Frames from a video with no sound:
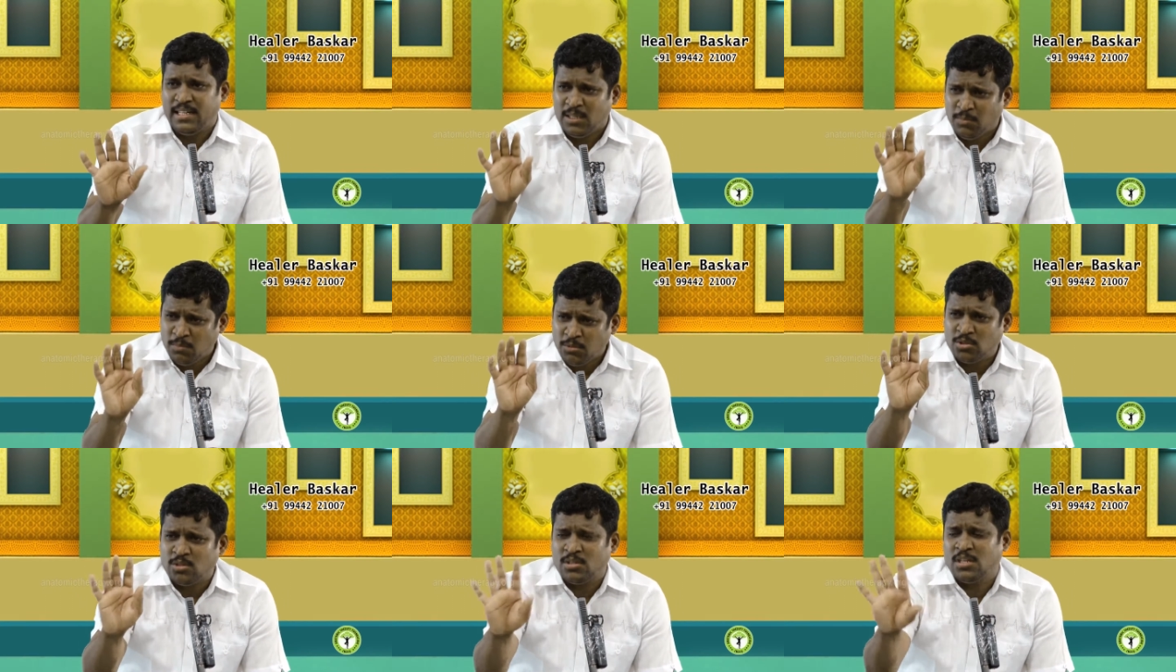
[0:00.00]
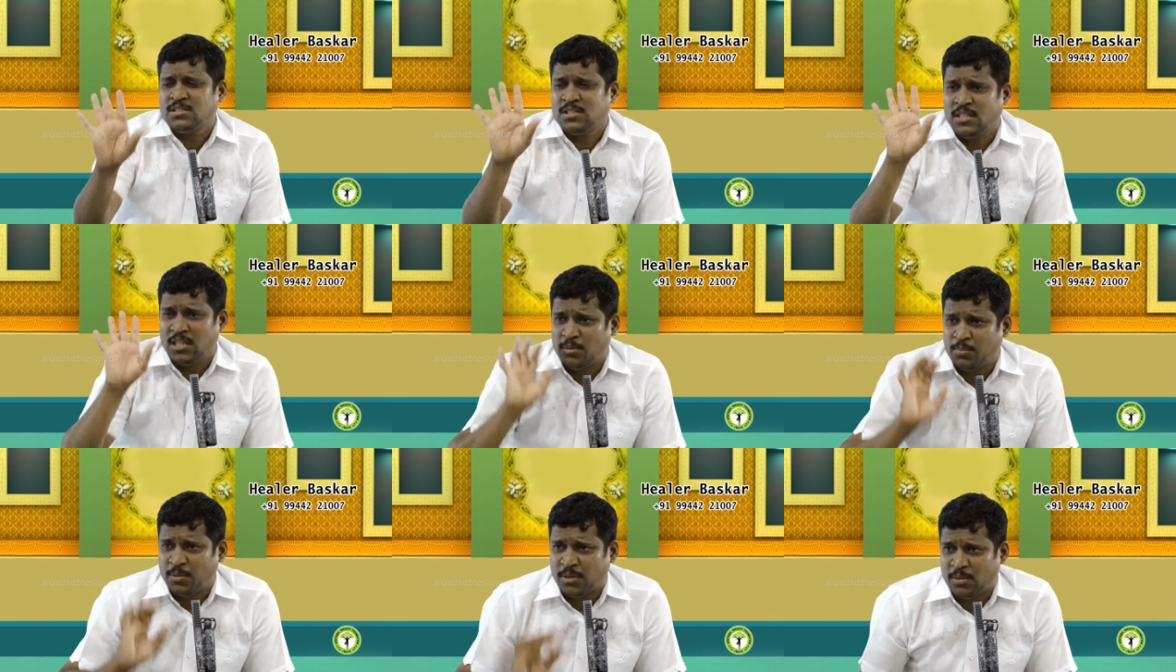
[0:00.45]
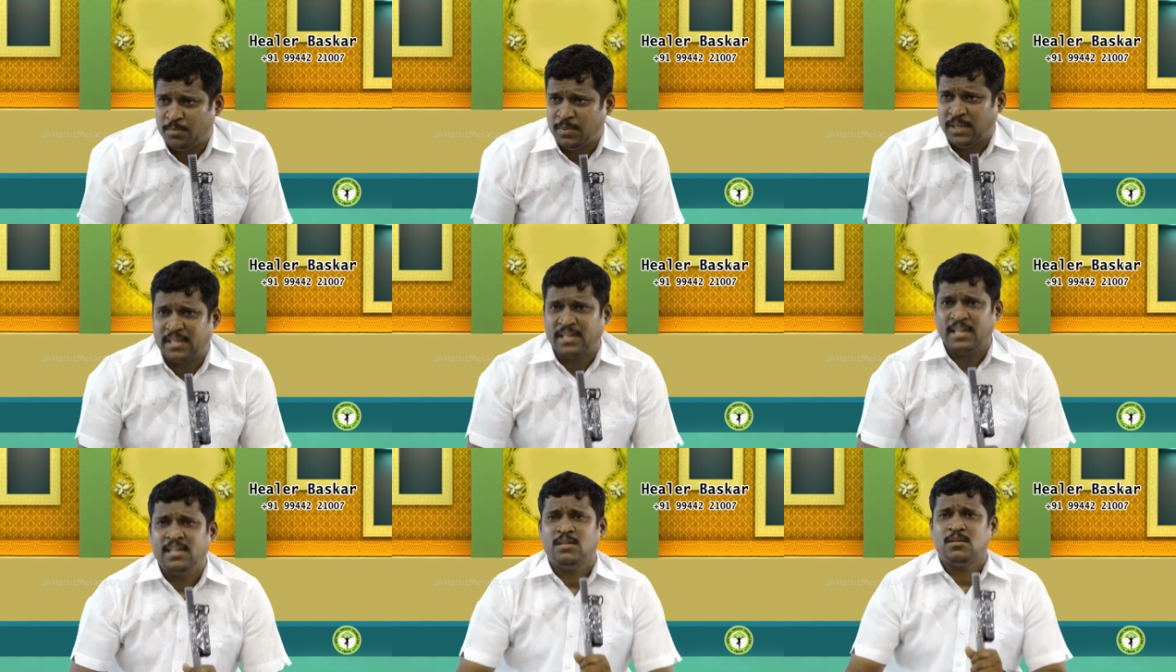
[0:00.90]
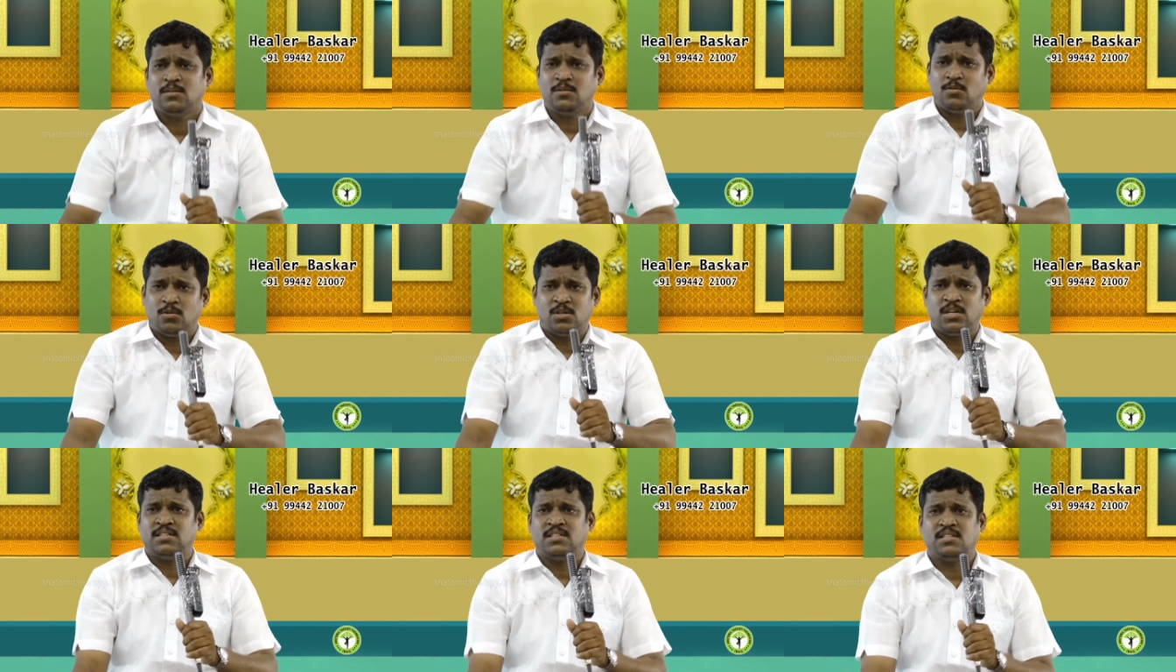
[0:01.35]
இம் சொன்னால் சரியாக போயிடும் பாருங்கள்
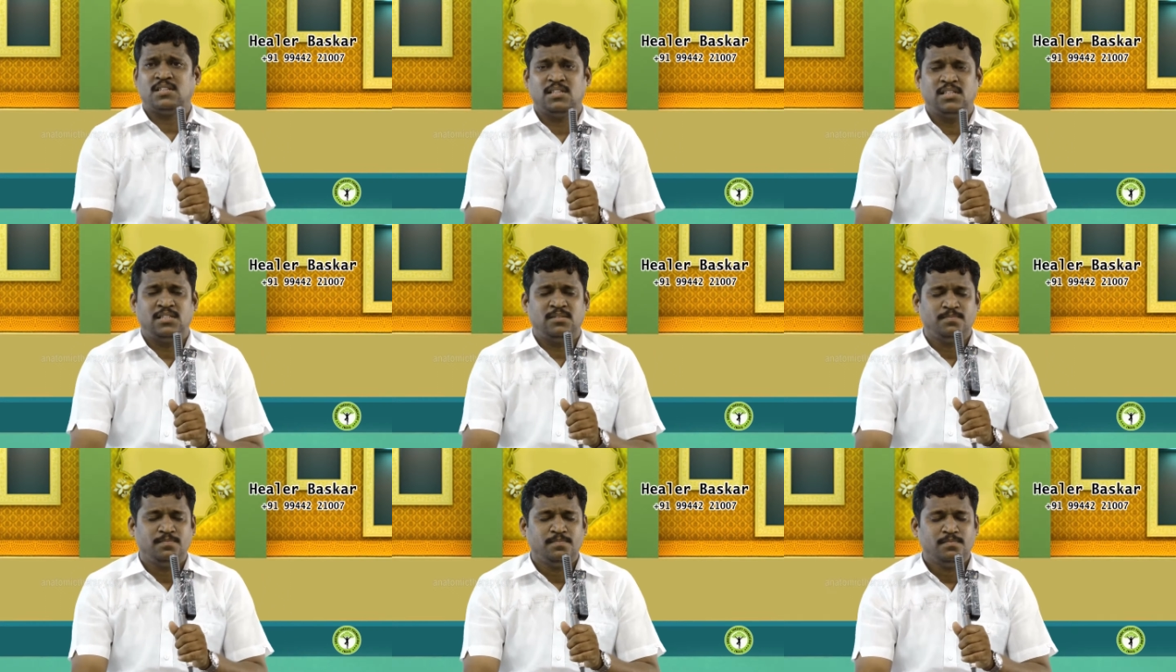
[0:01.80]
உட்காந்துட்டு